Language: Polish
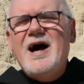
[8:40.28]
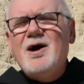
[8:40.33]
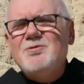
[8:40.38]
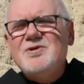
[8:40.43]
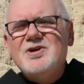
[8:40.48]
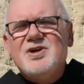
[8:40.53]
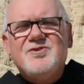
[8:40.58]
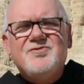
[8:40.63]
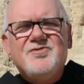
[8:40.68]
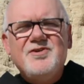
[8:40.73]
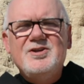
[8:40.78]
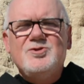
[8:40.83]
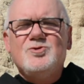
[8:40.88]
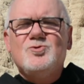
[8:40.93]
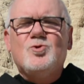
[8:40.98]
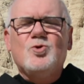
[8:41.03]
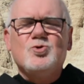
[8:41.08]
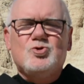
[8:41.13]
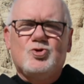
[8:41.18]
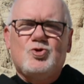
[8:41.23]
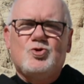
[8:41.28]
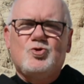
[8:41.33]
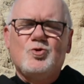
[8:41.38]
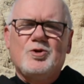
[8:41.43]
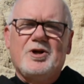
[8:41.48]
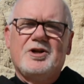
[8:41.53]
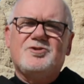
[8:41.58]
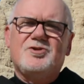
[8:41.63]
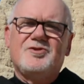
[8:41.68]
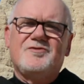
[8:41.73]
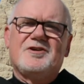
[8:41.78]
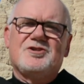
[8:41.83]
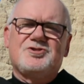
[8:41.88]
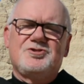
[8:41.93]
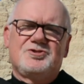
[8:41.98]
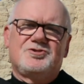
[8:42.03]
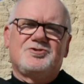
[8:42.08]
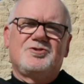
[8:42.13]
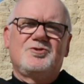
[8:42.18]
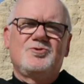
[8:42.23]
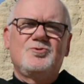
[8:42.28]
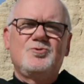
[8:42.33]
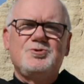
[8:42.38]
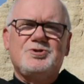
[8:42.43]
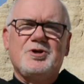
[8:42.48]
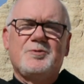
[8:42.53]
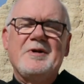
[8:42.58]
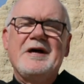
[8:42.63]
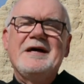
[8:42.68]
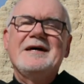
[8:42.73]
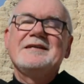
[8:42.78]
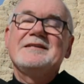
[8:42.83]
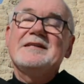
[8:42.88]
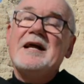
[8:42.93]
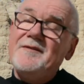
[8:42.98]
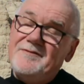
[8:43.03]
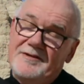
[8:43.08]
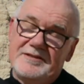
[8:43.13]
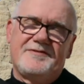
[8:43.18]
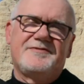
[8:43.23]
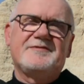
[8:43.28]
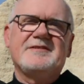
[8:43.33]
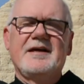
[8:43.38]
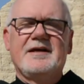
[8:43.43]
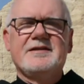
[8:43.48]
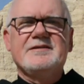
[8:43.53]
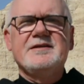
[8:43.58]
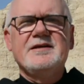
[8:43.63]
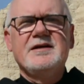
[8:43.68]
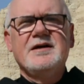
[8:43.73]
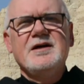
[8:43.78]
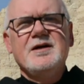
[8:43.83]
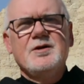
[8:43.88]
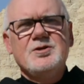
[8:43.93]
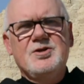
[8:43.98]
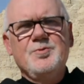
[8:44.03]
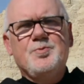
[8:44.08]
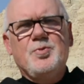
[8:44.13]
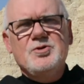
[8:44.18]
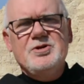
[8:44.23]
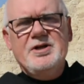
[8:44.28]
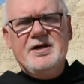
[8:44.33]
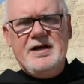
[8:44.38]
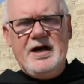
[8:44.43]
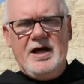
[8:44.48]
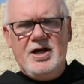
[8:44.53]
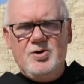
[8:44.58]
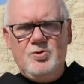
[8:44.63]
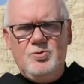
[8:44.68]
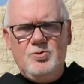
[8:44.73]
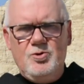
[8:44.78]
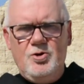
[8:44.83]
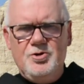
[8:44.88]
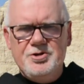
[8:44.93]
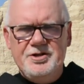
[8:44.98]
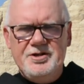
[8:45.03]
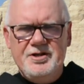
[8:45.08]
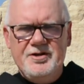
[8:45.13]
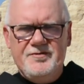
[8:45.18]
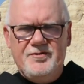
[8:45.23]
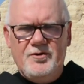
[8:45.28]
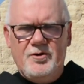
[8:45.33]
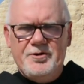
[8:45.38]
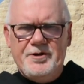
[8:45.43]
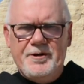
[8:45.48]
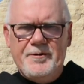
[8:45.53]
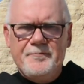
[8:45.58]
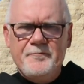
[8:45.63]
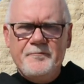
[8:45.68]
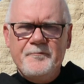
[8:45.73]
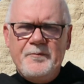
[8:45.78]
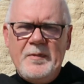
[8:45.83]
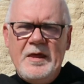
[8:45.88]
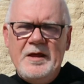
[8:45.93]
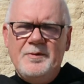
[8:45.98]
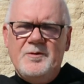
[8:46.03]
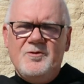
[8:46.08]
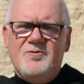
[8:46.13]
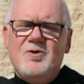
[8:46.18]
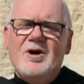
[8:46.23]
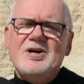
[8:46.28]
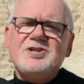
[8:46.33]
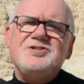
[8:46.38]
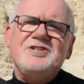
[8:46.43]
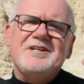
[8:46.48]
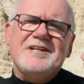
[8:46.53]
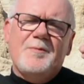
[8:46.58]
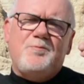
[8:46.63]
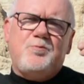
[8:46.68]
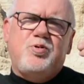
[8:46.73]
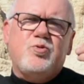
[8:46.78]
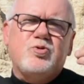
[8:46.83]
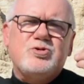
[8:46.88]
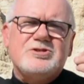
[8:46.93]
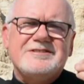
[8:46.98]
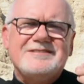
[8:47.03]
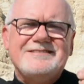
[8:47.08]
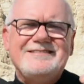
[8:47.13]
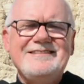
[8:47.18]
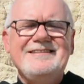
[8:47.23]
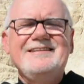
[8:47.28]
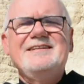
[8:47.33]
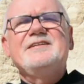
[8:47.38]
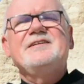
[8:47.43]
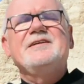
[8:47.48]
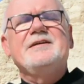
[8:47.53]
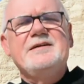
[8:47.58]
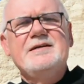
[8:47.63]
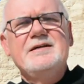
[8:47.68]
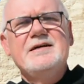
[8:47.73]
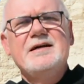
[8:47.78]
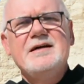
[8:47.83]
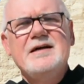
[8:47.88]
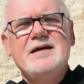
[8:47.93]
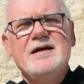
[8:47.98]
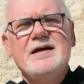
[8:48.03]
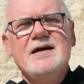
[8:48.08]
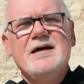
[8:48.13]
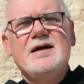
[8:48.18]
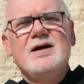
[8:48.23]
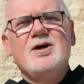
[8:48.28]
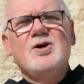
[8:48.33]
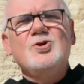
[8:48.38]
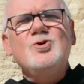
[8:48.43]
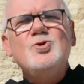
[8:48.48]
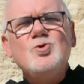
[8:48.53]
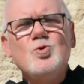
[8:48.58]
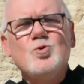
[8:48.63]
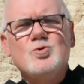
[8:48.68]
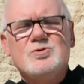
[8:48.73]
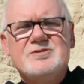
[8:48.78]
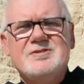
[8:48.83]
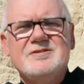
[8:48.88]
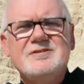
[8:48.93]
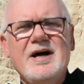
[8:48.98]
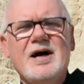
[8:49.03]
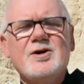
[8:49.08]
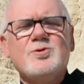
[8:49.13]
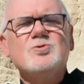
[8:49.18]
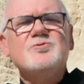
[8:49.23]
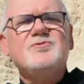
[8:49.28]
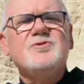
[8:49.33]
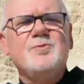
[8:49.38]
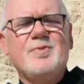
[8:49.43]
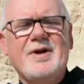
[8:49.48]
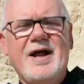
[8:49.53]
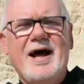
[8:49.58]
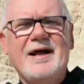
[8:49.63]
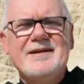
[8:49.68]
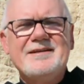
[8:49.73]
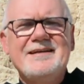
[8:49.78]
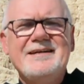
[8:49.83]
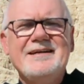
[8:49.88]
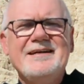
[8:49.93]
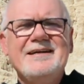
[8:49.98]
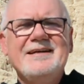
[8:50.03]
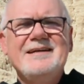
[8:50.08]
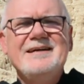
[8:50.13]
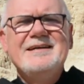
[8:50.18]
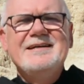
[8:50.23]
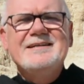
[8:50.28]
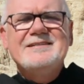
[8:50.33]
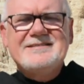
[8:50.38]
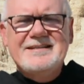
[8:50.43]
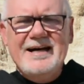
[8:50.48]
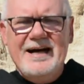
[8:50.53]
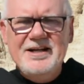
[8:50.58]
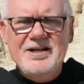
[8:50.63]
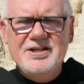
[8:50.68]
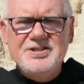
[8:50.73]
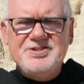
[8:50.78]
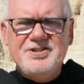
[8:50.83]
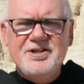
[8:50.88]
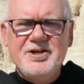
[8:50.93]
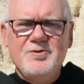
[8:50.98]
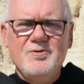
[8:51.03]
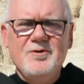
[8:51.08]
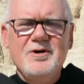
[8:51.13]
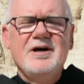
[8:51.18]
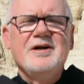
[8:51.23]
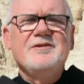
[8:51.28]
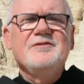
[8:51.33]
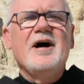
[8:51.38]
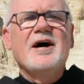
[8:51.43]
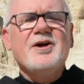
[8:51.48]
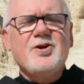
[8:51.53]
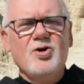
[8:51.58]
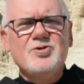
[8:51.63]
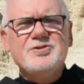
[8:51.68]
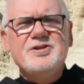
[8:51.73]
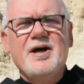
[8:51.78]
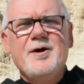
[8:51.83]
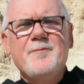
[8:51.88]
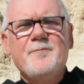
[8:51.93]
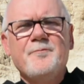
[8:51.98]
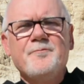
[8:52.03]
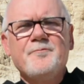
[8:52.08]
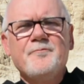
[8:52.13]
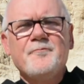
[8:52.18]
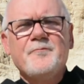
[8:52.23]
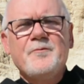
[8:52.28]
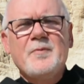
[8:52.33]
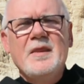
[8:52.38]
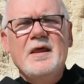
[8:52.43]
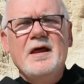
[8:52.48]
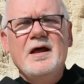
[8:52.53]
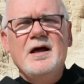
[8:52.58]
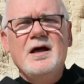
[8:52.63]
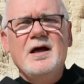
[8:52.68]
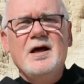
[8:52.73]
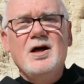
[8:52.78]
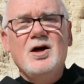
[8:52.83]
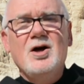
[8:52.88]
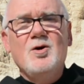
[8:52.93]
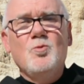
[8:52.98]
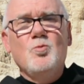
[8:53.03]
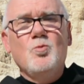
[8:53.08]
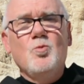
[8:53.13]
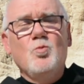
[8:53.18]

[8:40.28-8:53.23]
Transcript: małych wygód, które towarzyszą ludziom nawet wtedy, gdy podlegają oni niewoli. To właśnie na pustyni lud, naród wybrany, staje się narodem, e,